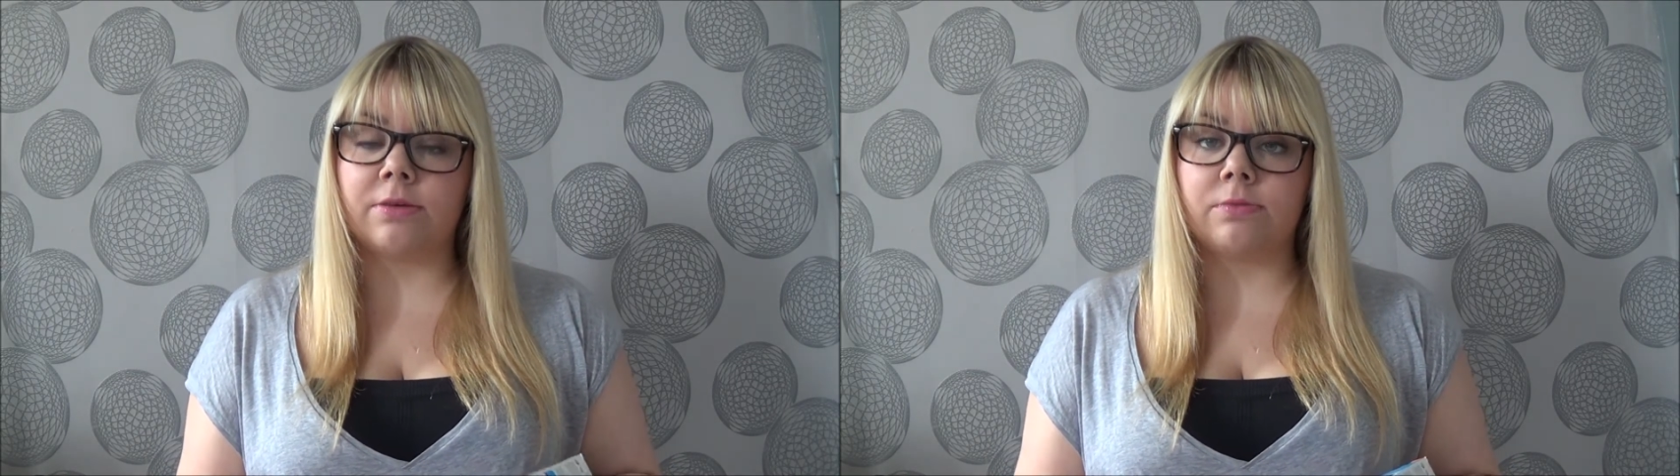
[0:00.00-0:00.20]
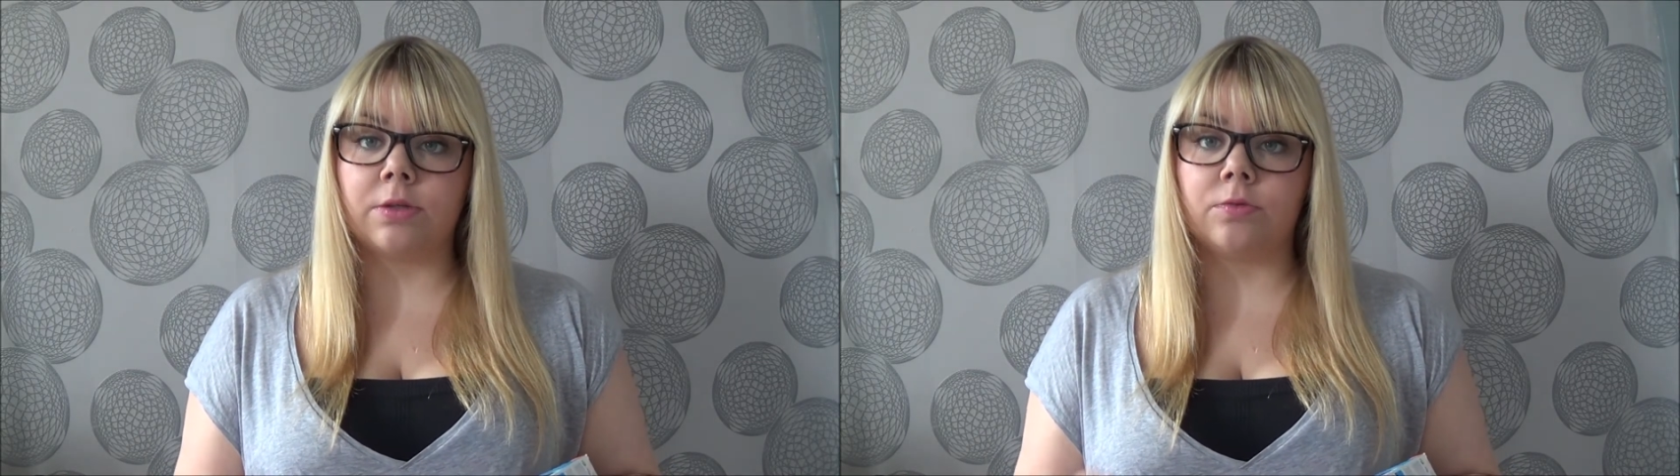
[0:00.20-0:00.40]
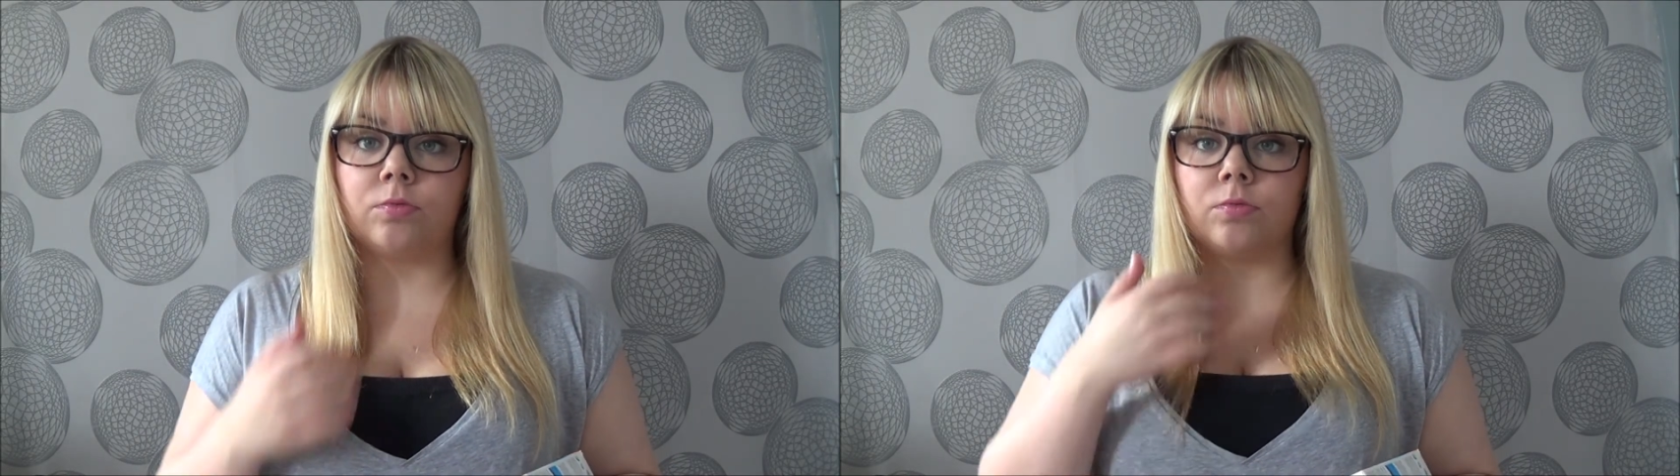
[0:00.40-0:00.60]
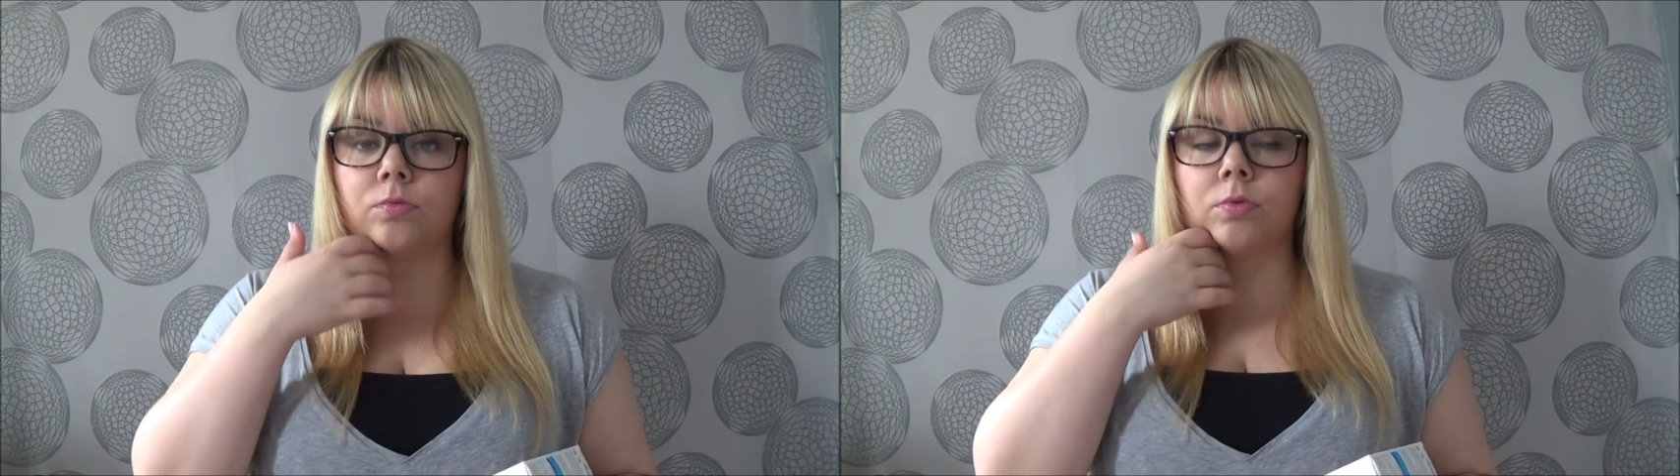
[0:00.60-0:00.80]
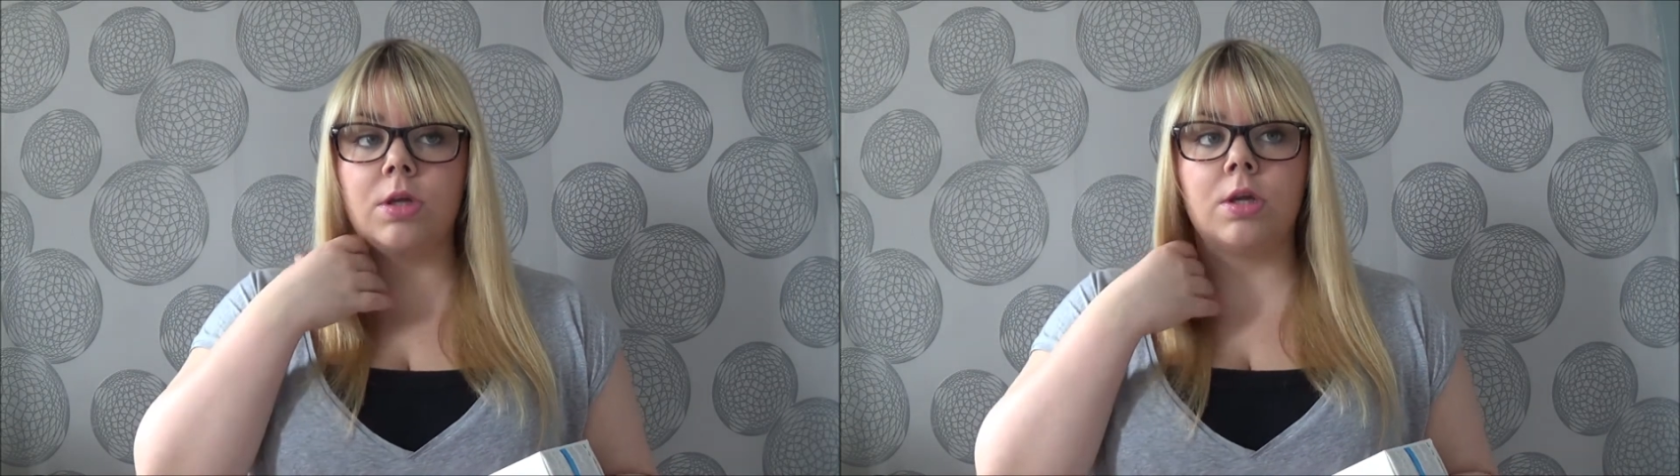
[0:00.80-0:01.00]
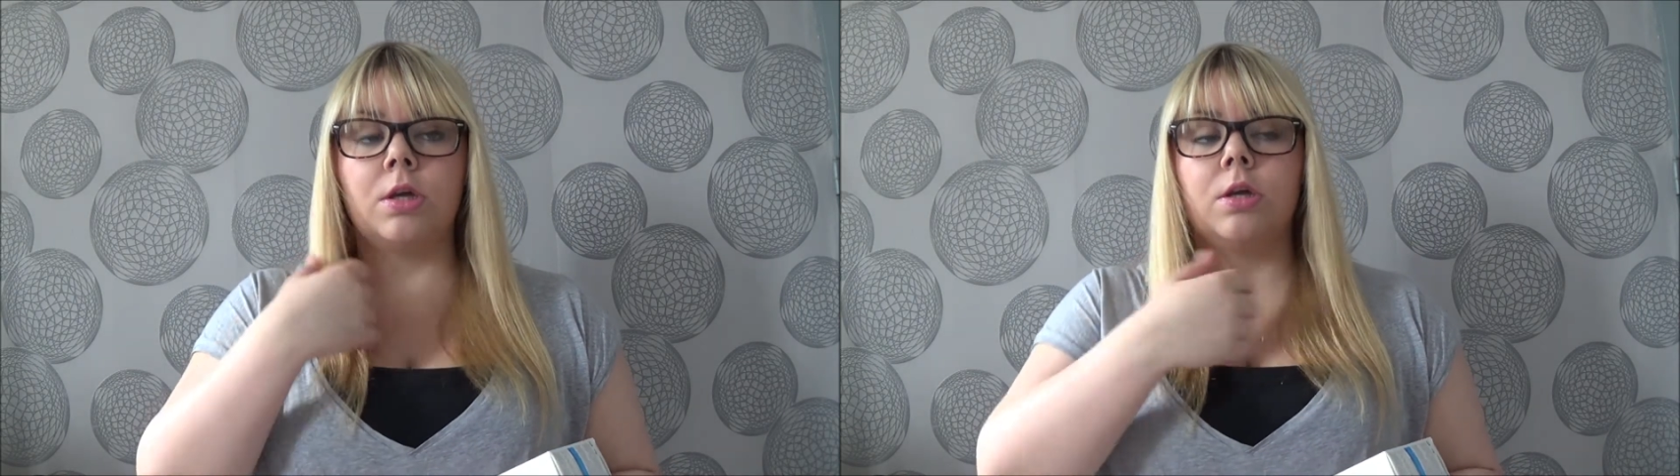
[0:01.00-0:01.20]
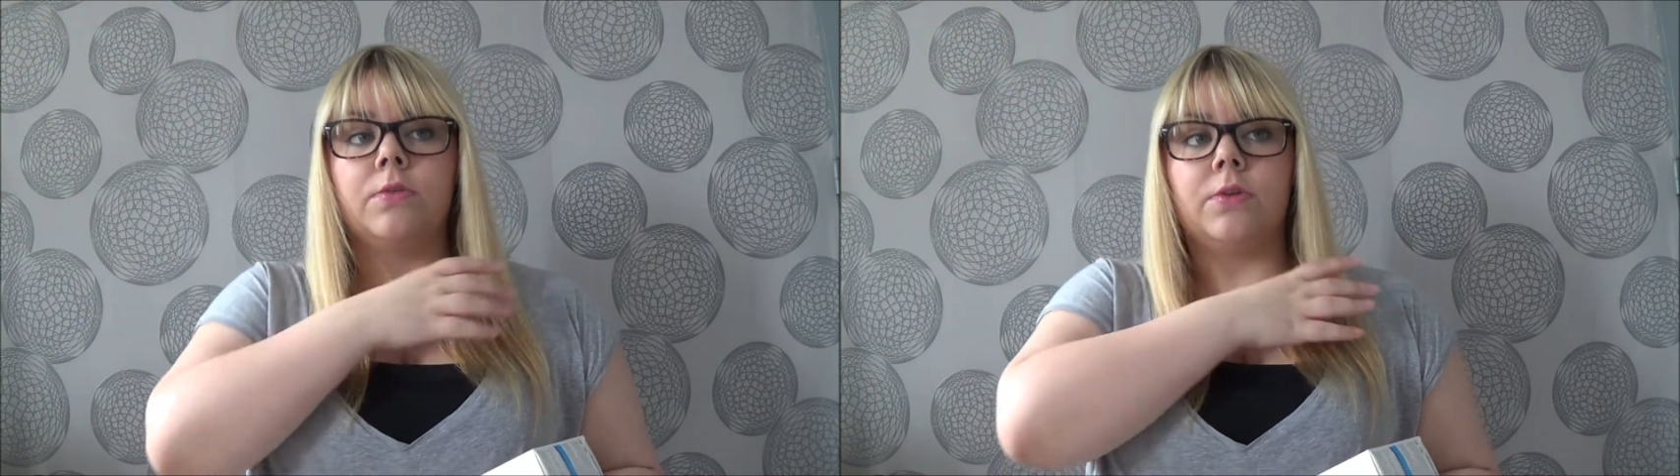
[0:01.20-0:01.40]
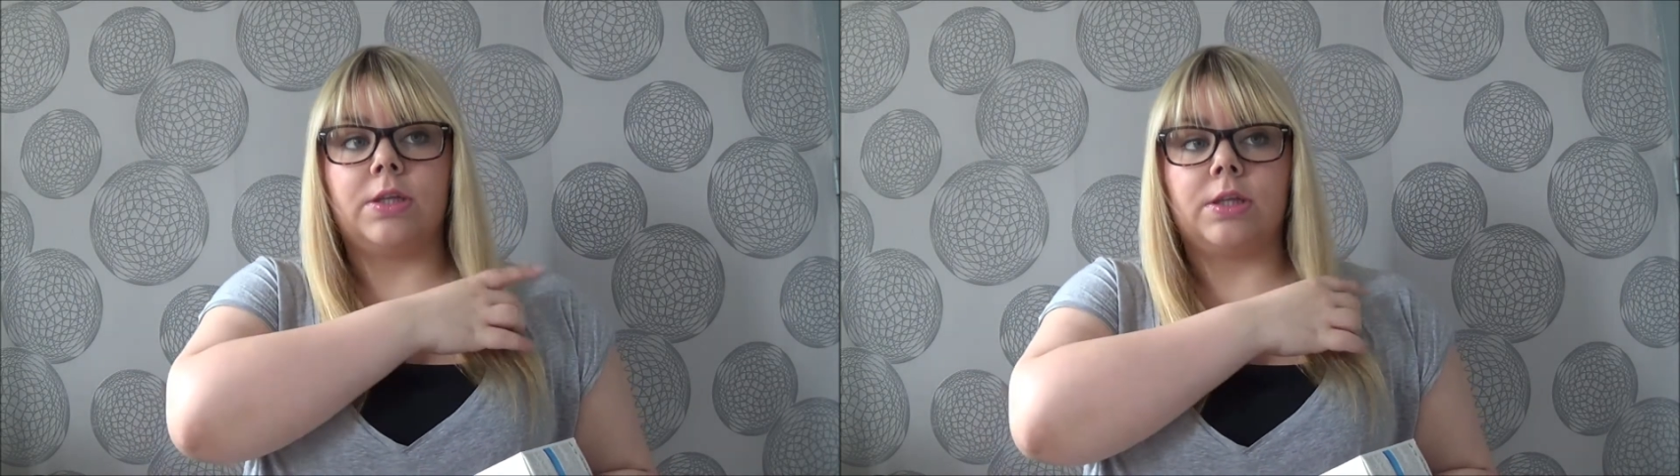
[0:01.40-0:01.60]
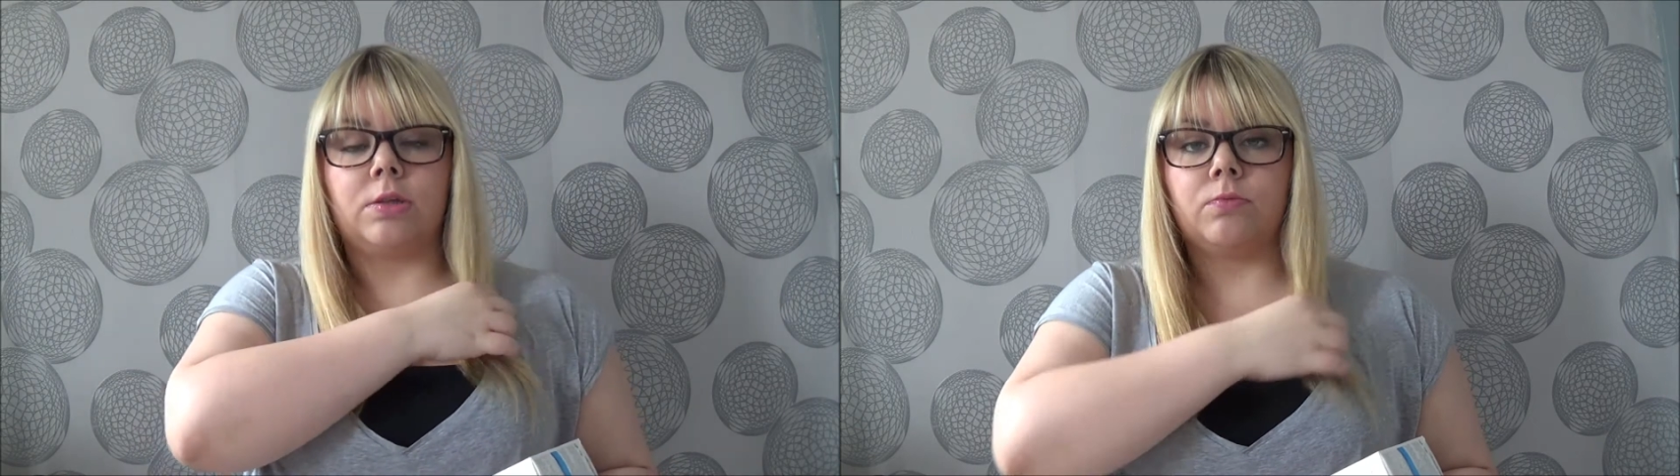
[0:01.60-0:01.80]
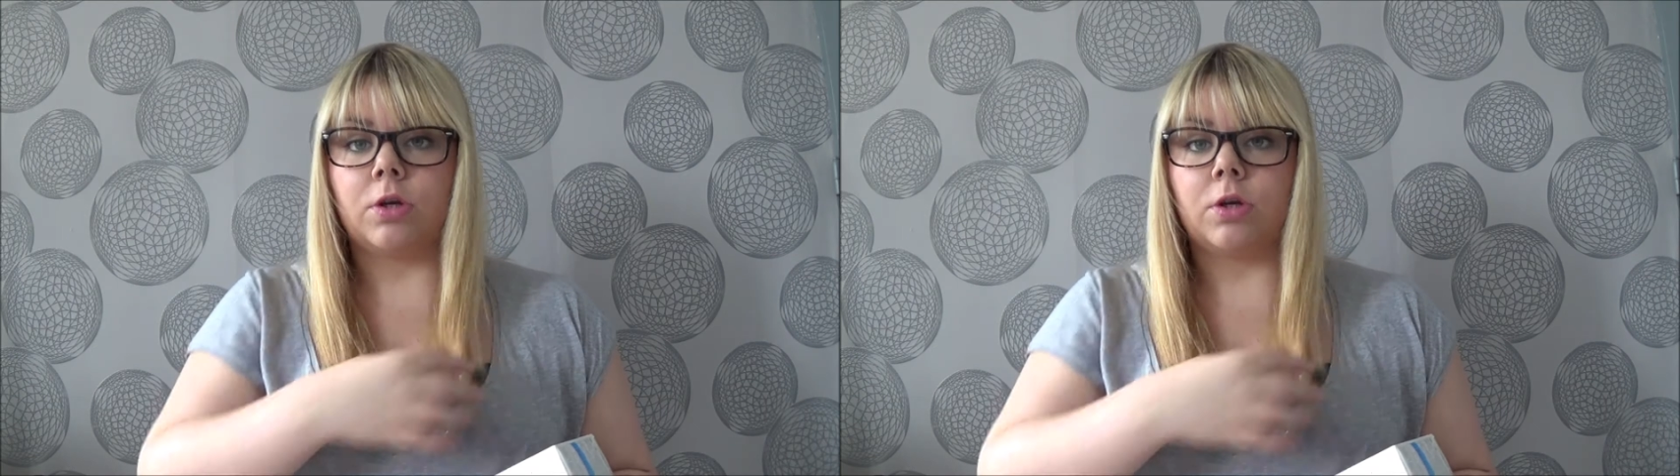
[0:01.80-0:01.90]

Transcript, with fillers: d'avoir des,